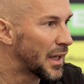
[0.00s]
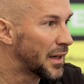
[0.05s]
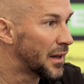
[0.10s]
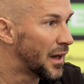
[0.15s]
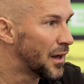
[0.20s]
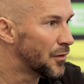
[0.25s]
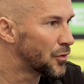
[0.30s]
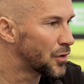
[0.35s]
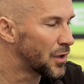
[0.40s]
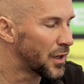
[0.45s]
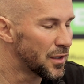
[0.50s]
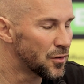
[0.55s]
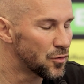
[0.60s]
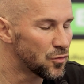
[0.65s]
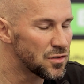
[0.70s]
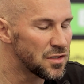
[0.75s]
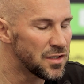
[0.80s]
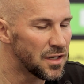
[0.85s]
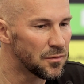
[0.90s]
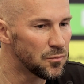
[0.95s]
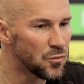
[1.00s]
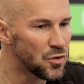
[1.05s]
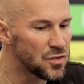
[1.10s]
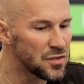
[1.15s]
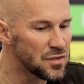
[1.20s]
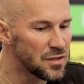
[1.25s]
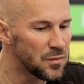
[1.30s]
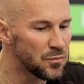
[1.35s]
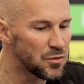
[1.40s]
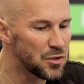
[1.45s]
dann einfach reduzieren
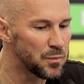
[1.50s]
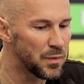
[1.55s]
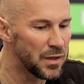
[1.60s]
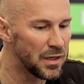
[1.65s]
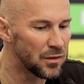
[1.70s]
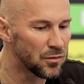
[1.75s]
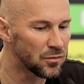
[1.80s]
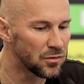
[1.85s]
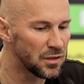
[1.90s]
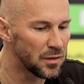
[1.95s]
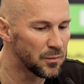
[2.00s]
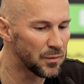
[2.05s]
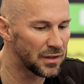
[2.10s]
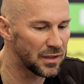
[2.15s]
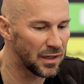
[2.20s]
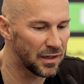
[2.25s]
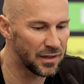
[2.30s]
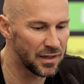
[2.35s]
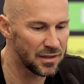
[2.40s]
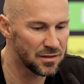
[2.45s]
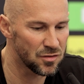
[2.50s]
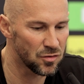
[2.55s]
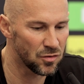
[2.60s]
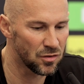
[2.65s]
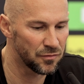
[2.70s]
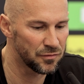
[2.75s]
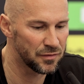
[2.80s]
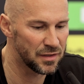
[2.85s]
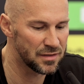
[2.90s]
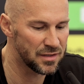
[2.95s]
müssen im Spiel und die wir dann nicht so
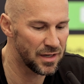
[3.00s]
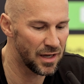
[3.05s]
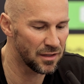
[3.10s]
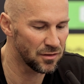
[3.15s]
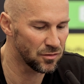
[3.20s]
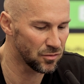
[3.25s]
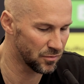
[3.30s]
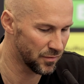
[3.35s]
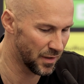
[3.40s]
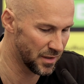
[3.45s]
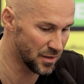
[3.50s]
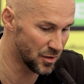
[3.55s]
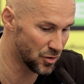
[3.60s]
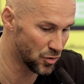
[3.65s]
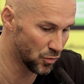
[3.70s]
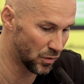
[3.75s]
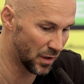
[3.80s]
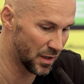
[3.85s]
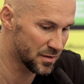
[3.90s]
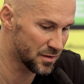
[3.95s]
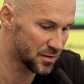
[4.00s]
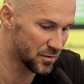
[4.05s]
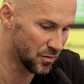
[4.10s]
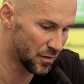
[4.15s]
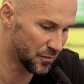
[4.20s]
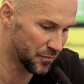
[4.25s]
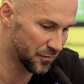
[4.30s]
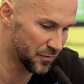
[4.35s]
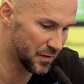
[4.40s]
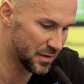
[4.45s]
auf diese Art und Weise zulassen
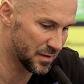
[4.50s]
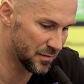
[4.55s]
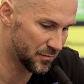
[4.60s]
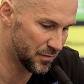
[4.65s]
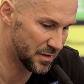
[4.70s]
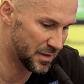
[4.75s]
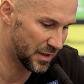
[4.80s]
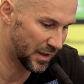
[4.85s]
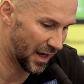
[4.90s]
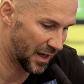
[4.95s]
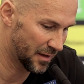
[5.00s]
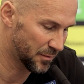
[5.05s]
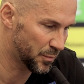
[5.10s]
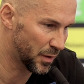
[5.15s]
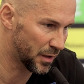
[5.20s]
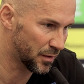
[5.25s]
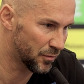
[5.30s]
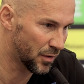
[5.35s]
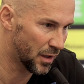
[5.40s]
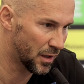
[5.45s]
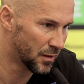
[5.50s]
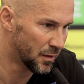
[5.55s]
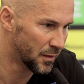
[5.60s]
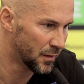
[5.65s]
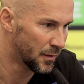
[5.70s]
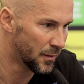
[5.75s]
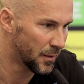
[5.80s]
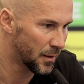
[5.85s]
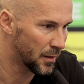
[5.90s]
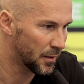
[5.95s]
dürfen, wie es in Hartberg war.
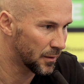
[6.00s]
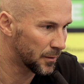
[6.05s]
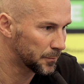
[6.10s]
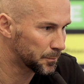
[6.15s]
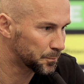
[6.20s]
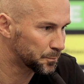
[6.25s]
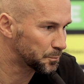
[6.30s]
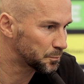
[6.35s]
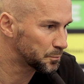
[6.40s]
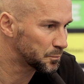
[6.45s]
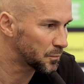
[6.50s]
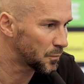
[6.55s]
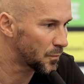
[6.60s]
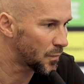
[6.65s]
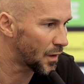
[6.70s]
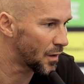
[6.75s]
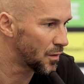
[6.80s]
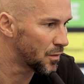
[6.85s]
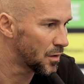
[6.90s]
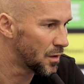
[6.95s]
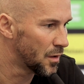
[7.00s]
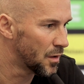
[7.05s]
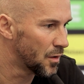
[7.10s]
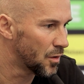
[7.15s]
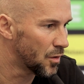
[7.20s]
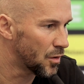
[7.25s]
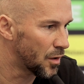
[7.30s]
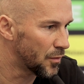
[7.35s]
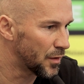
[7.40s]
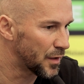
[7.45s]
Ähm,
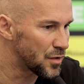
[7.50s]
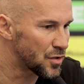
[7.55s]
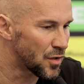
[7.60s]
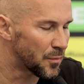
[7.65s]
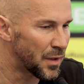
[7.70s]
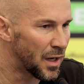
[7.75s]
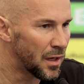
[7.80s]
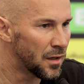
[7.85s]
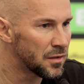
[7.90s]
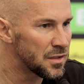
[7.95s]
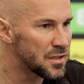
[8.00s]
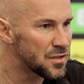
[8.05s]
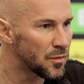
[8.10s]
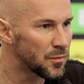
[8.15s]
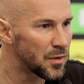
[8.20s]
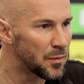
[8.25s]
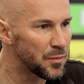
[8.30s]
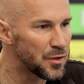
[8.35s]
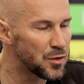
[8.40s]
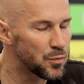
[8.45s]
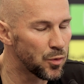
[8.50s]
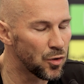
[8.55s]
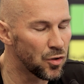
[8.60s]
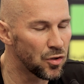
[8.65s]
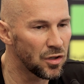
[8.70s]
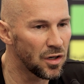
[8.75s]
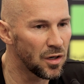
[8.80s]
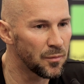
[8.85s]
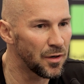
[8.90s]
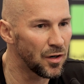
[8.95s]
aber das haben, wir, das haben wir
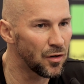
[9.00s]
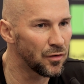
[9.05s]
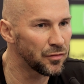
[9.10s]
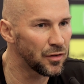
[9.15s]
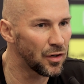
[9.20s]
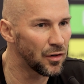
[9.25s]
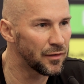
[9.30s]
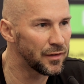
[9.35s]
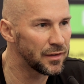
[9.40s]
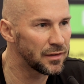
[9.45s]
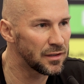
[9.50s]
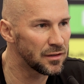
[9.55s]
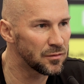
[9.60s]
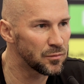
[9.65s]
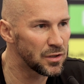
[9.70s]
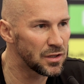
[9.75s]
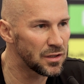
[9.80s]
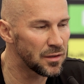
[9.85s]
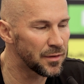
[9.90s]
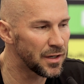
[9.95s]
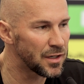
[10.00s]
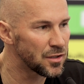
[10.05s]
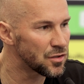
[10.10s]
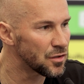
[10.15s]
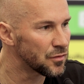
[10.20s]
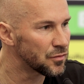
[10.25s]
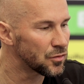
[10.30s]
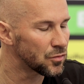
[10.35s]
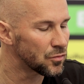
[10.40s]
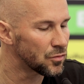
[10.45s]
besprochen, haben wir aufgearbeitet mit der
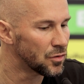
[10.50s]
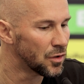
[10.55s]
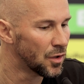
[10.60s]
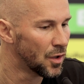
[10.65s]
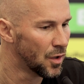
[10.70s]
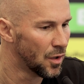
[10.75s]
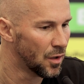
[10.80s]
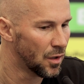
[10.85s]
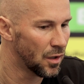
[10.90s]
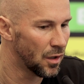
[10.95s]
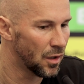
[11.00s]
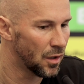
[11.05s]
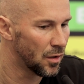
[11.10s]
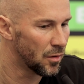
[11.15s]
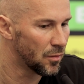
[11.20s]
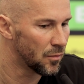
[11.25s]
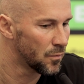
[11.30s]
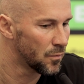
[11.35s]
Mannschaft und äh,